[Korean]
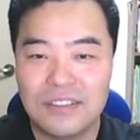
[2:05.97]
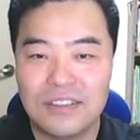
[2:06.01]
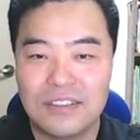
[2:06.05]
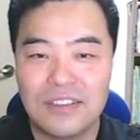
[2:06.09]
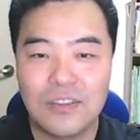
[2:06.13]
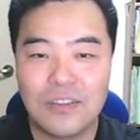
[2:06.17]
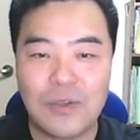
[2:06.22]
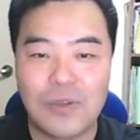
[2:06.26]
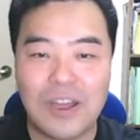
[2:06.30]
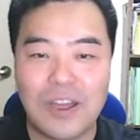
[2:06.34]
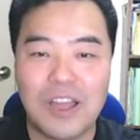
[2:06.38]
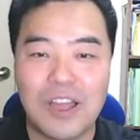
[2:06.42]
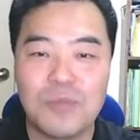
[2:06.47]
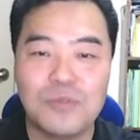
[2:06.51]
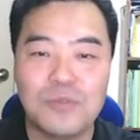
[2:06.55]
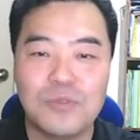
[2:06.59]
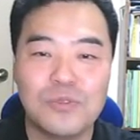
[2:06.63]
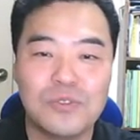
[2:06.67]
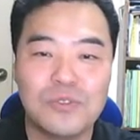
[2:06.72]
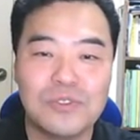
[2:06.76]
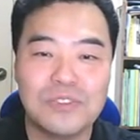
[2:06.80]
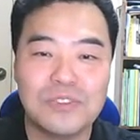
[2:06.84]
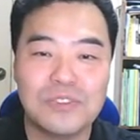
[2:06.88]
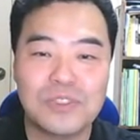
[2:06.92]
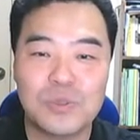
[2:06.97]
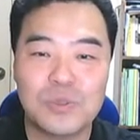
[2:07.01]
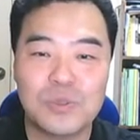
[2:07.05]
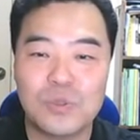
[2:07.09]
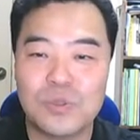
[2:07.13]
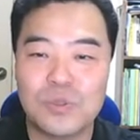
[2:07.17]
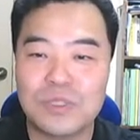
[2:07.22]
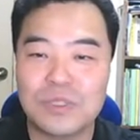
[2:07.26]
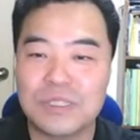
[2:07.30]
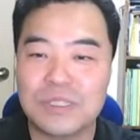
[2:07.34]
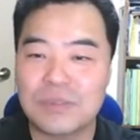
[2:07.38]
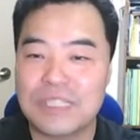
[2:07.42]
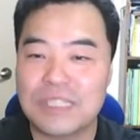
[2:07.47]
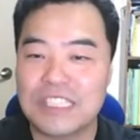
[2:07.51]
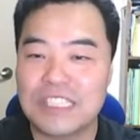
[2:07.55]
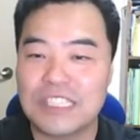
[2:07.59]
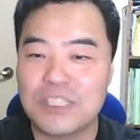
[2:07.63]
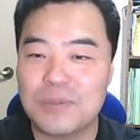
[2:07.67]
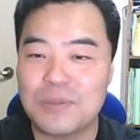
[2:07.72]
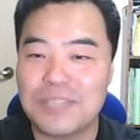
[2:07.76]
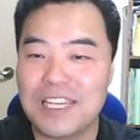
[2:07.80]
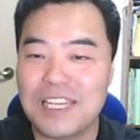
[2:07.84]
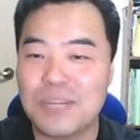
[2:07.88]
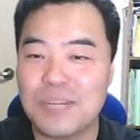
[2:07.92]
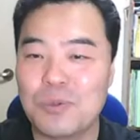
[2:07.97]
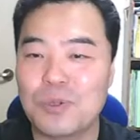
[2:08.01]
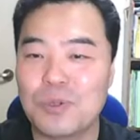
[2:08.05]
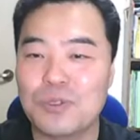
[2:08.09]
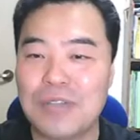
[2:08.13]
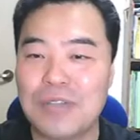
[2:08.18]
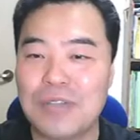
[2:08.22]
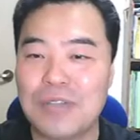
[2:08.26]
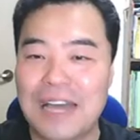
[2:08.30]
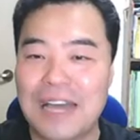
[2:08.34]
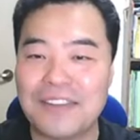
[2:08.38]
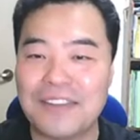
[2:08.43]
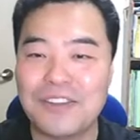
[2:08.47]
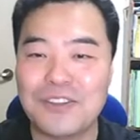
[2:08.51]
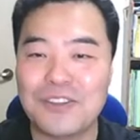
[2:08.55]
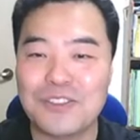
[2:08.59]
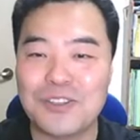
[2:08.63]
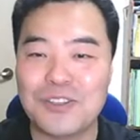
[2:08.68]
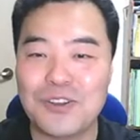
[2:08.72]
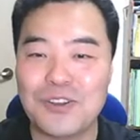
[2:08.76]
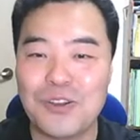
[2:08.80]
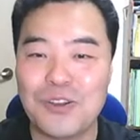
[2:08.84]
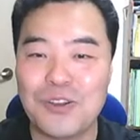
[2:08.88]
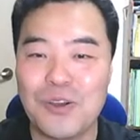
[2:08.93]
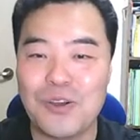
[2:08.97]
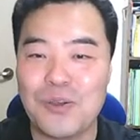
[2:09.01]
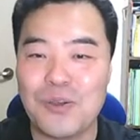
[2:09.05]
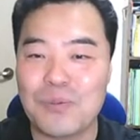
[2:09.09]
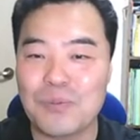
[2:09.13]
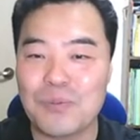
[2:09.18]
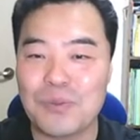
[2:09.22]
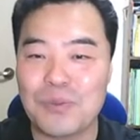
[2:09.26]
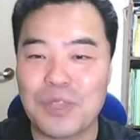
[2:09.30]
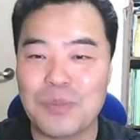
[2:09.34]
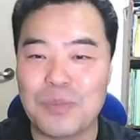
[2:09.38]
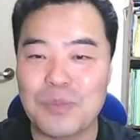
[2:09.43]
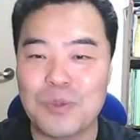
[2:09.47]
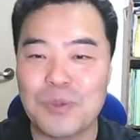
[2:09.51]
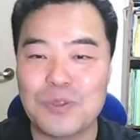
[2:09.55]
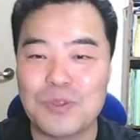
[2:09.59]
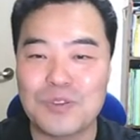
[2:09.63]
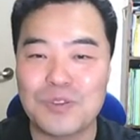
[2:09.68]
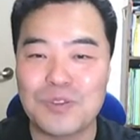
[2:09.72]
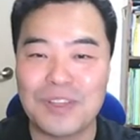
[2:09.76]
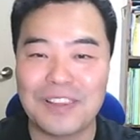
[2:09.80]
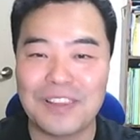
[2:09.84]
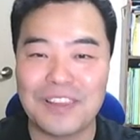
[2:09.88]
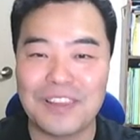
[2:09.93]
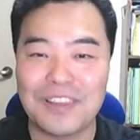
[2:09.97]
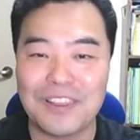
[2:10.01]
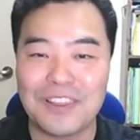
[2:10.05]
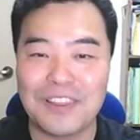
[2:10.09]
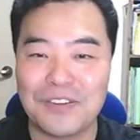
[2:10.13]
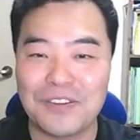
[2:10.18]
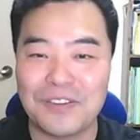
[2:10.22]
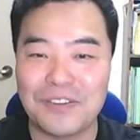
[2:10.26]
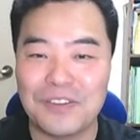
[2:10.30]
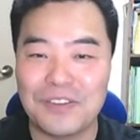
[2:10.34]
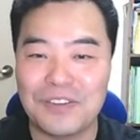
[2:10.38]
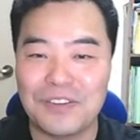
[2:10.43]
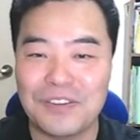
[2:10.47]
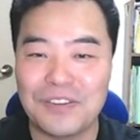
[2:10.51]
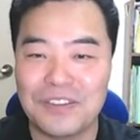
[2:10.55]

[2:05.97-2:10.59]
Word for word: 네, 광화문 쪽으로 지금 직접 차를 몰고 가는 것처럼 이렇게 볼 수가 있네요.